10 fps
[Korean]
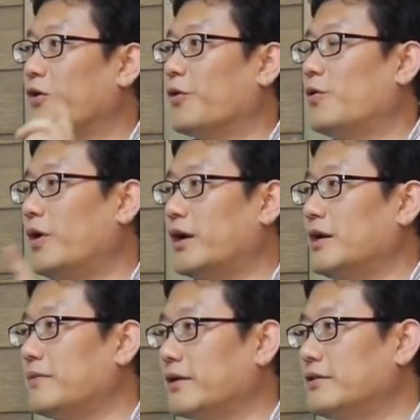요거
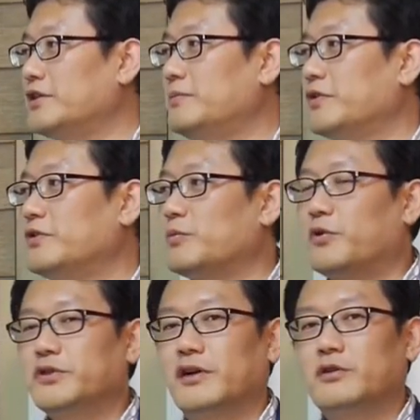하나 만드시면요.
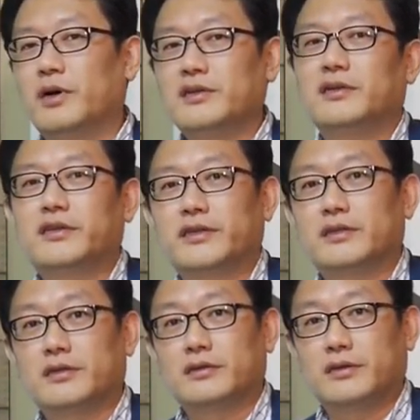보살도 하신 거예요.
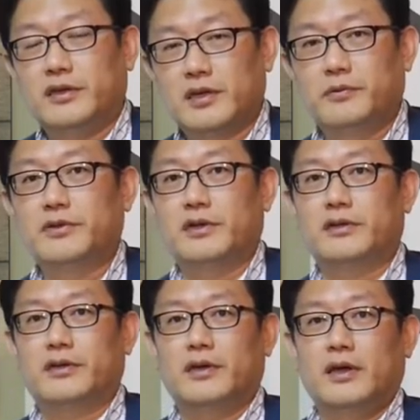저는 이게
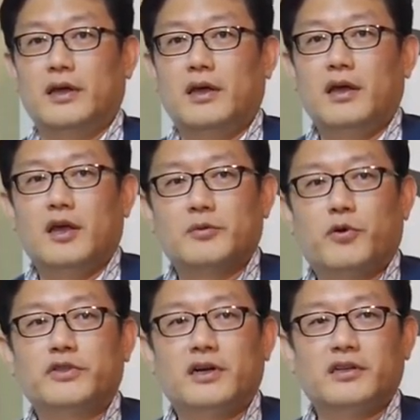보살때. 그래서
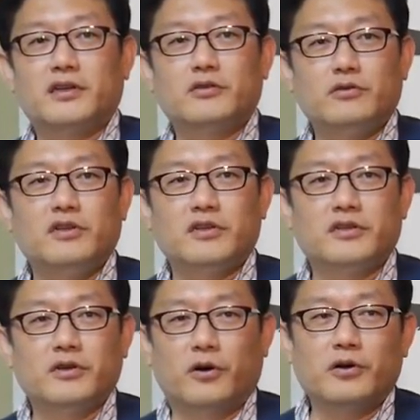보살되는
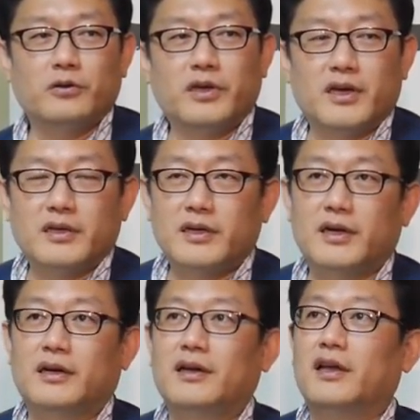훈련은요. 어려운 게
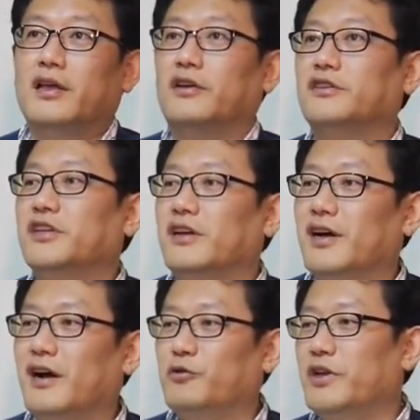아니라 여기서
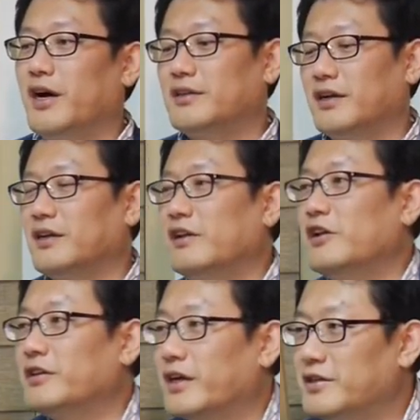우리 학당
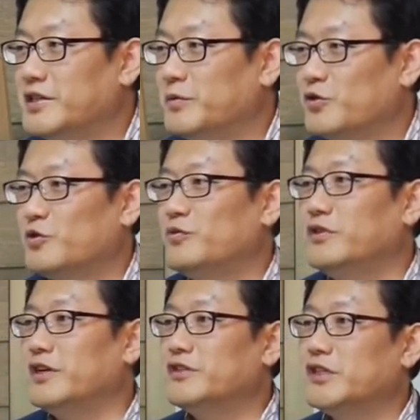1년 다니시면
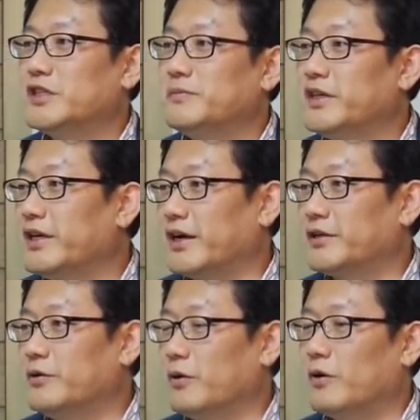충분히 할 수 있습니다. 이게
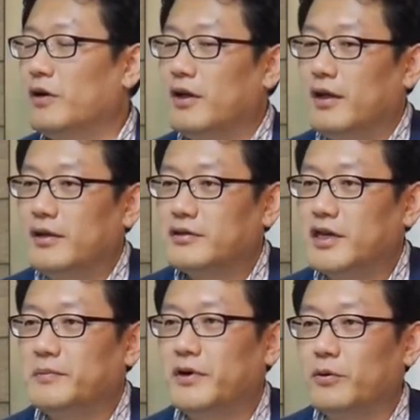아니고
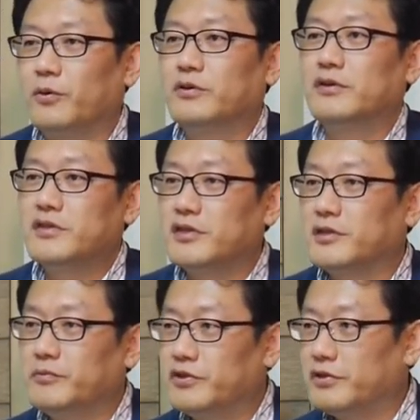제발 오늘
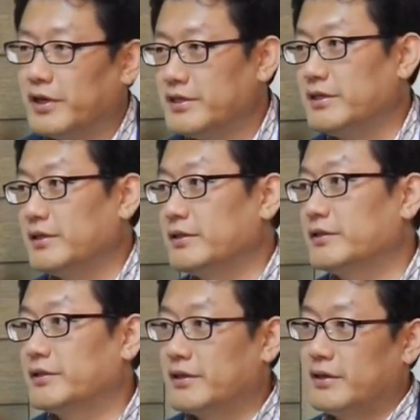지금부터 하시라는
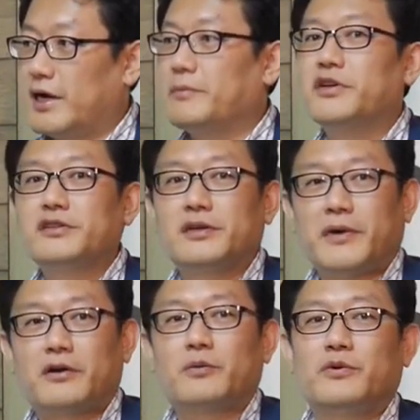거예요. 가면서
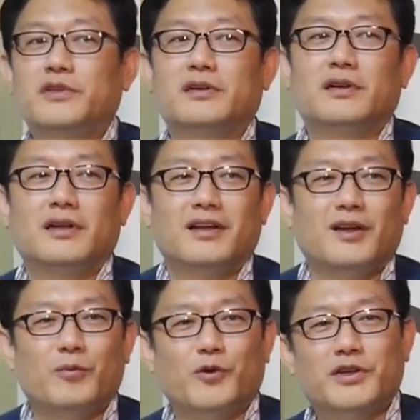바로 보살
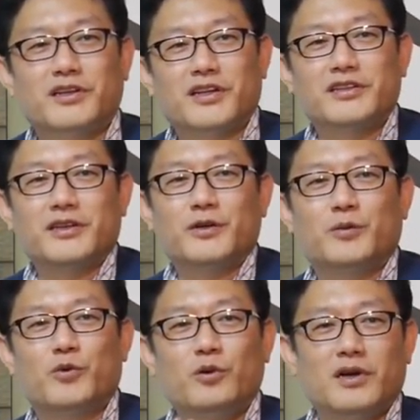보살
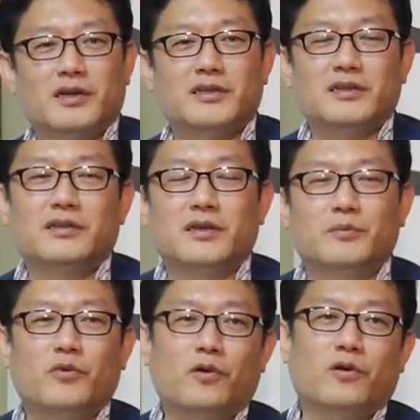되세요. 몰라 하시는데
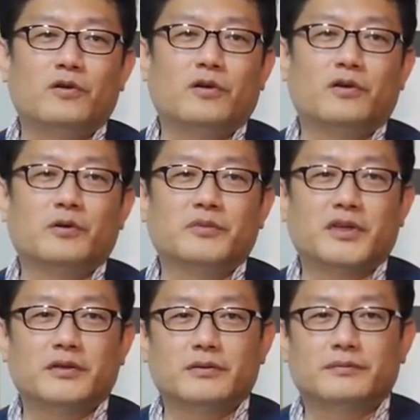뭐
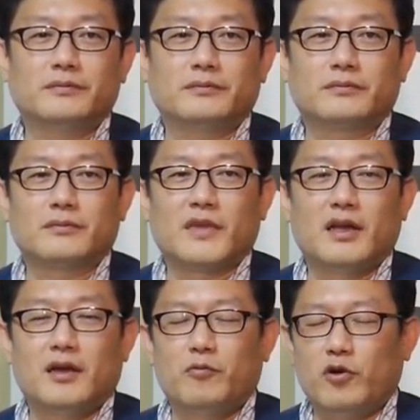어렵나요?
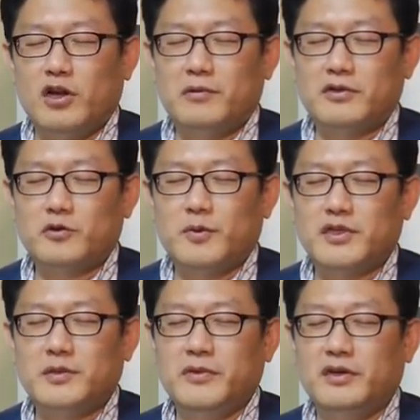몰라만 좀
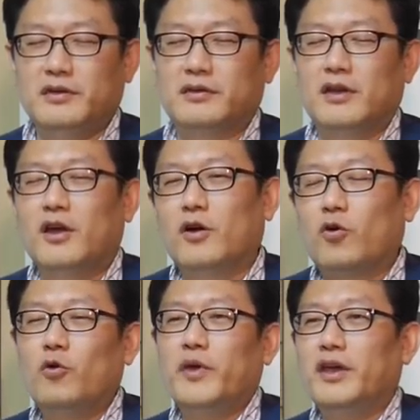하시면
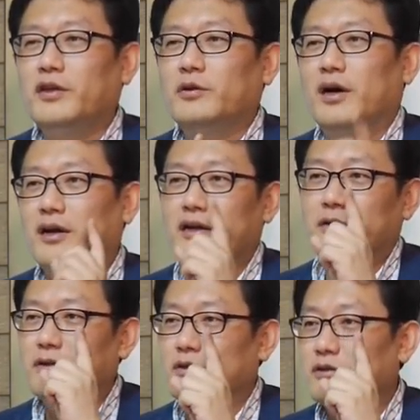꼬맹이도
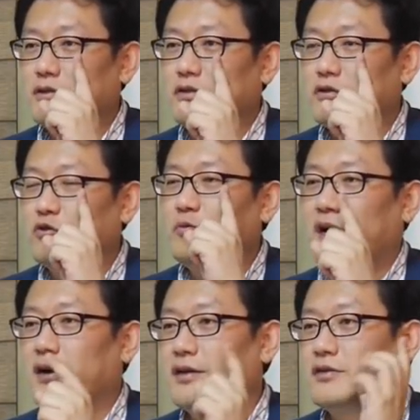알아요. 눈
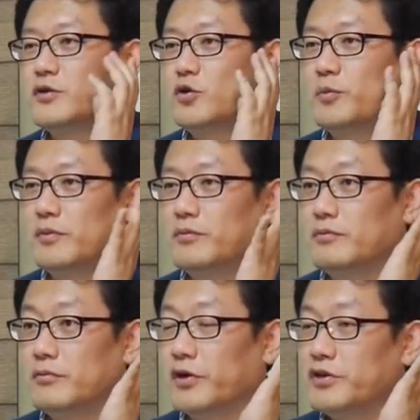밝아지고
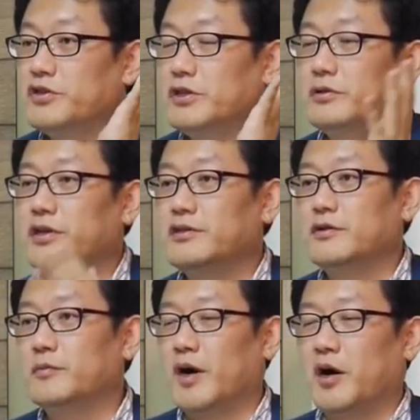머리
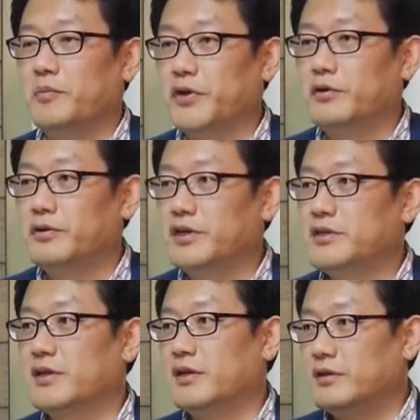시원해지고 마음
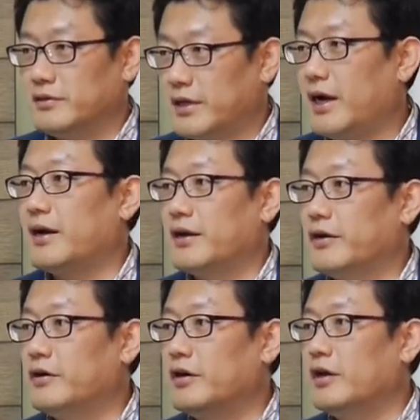평온해진다는 거 다 알아요.